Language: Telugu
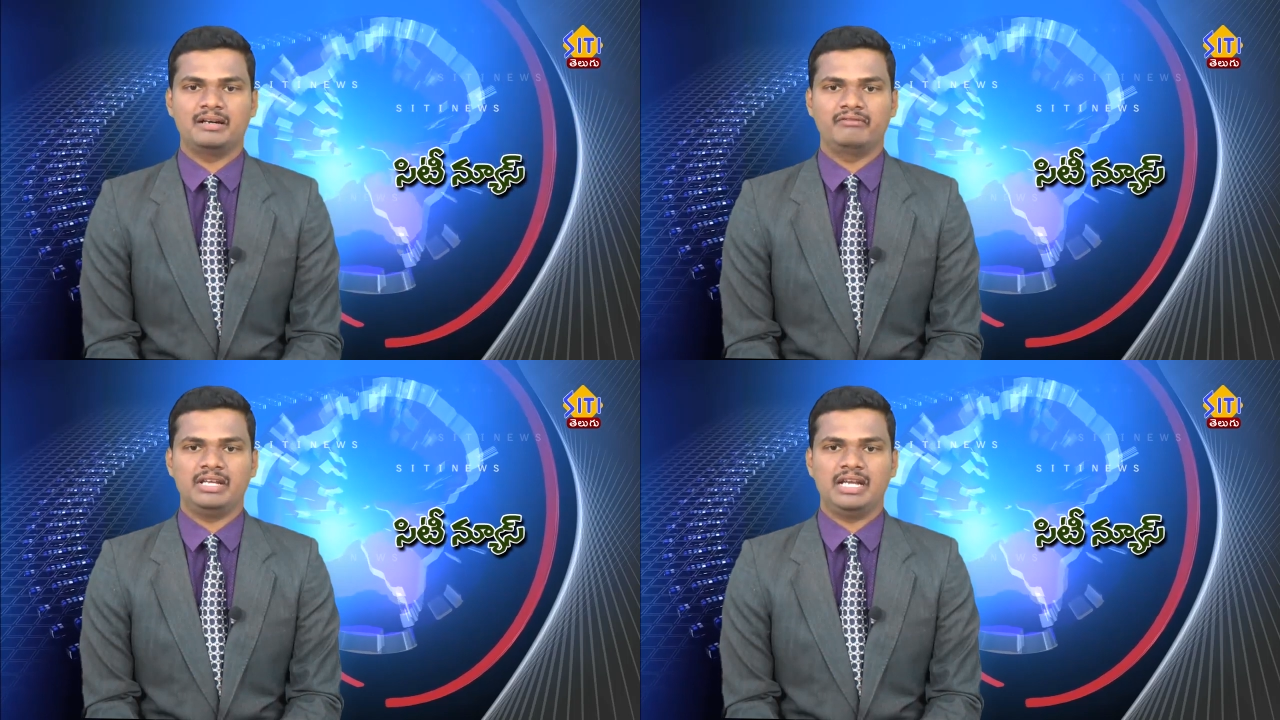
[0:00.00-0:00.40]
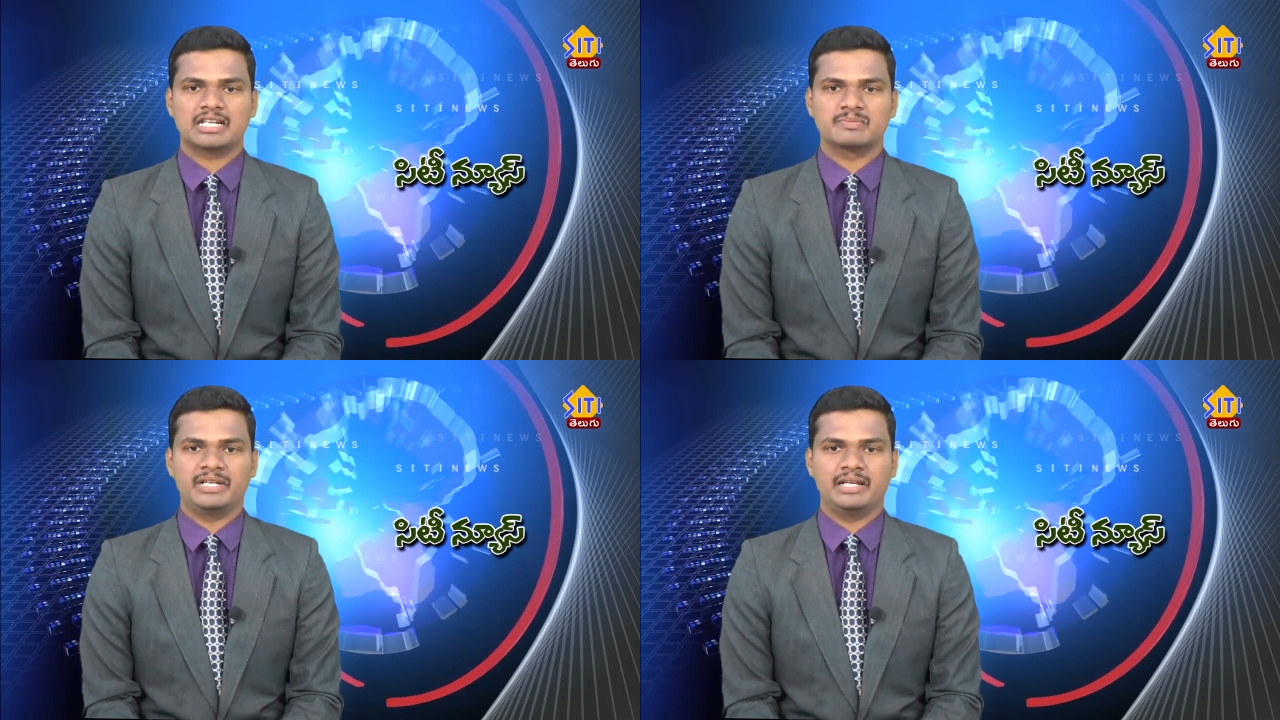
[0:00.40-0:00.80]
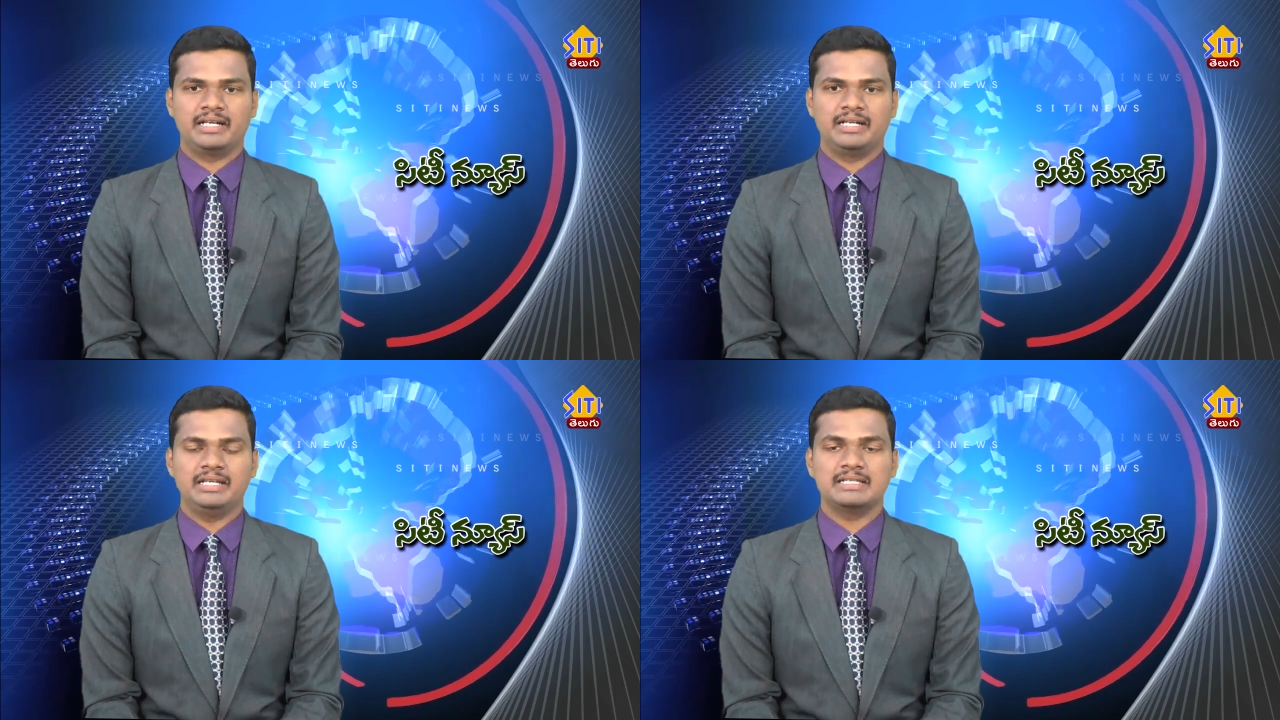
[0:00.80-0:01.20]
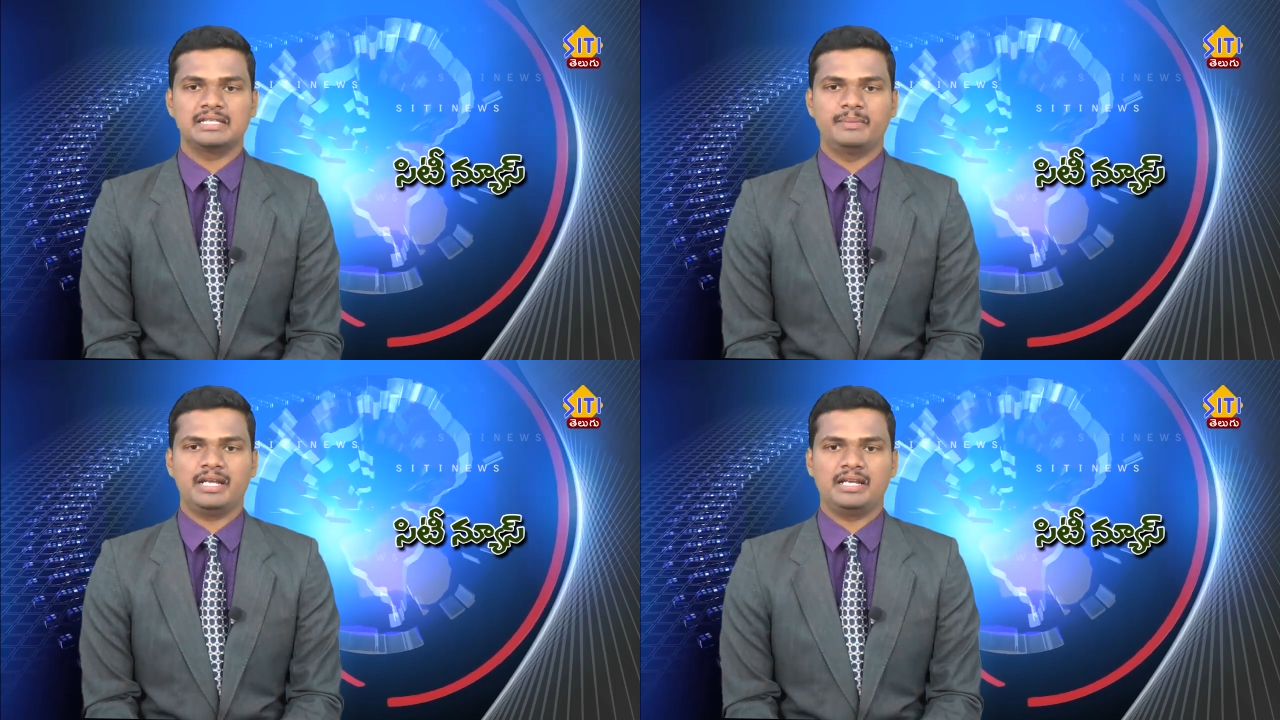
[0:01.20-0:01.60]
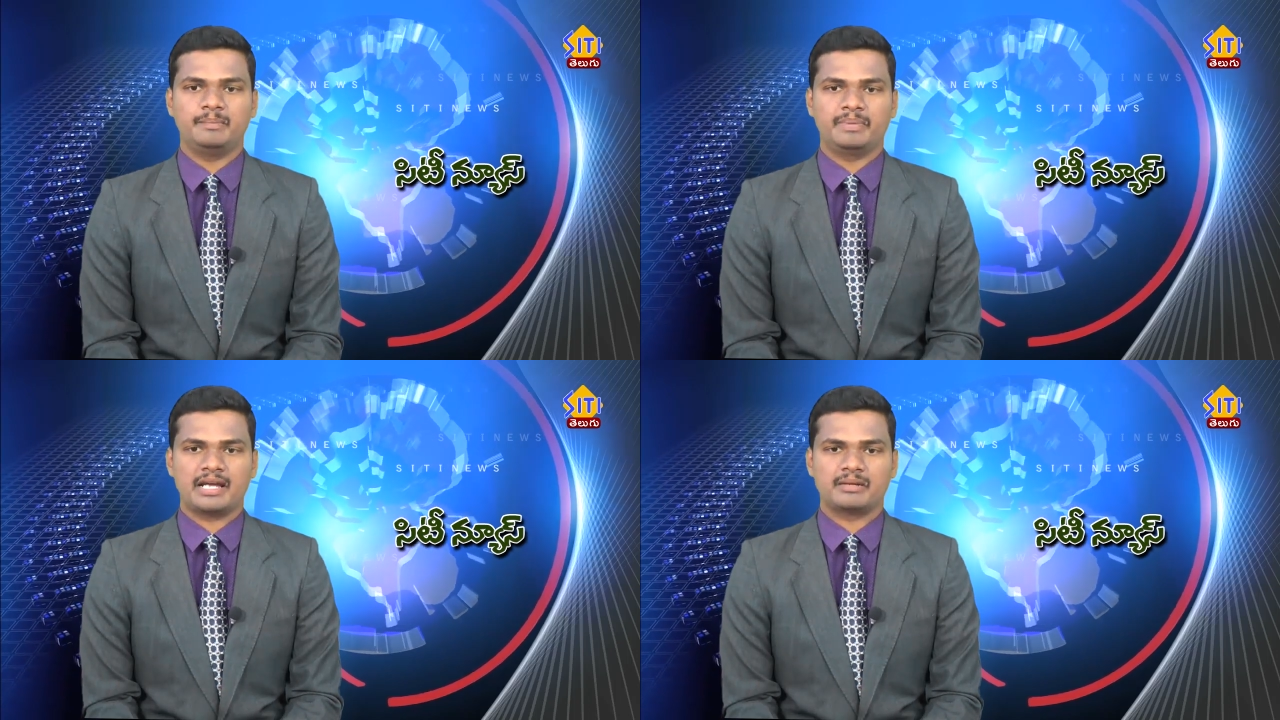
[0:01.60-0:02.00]
వి లక్ష్మణరెడ్డి శిబిరాన్ని
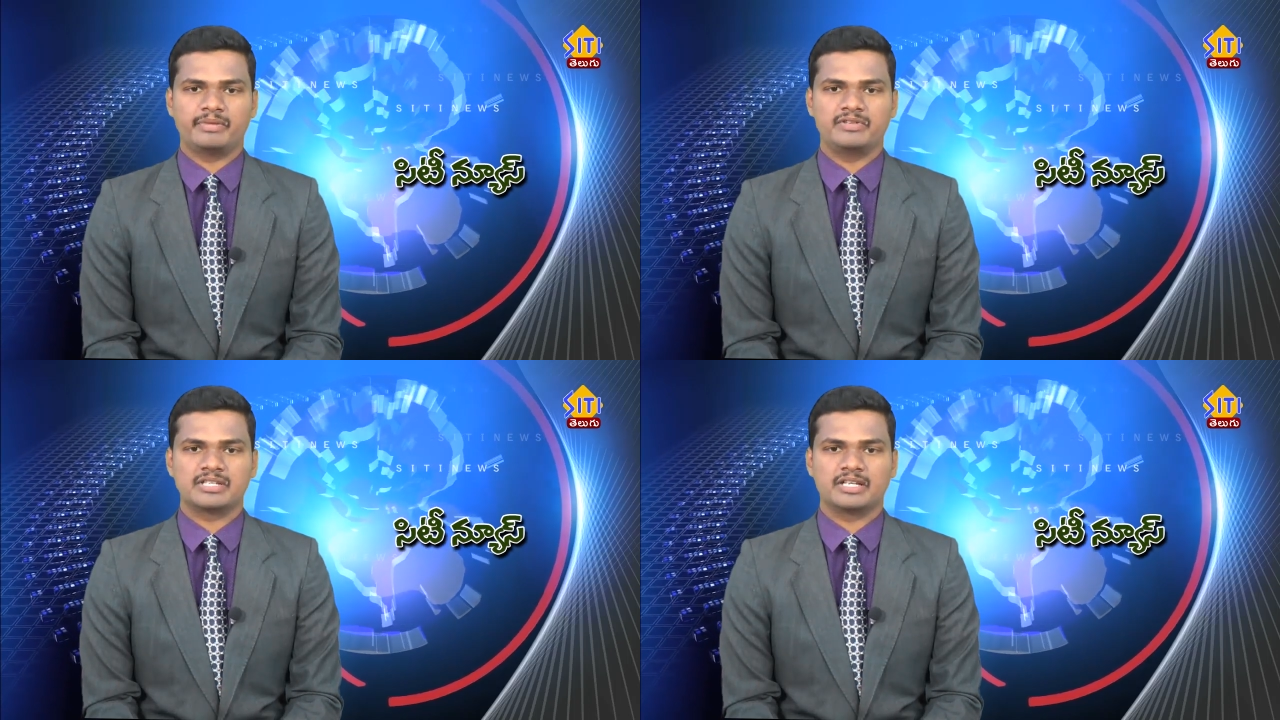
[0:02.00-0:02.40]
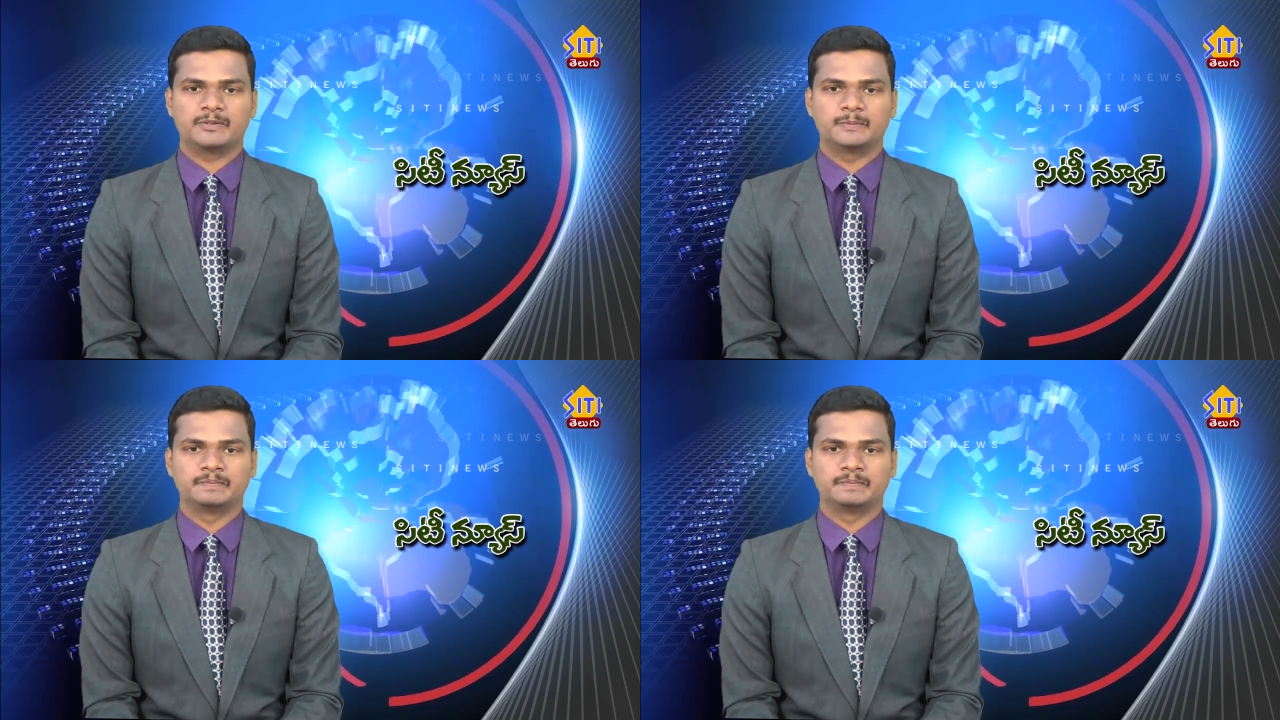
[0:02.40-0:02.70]
ప్రారంభించారు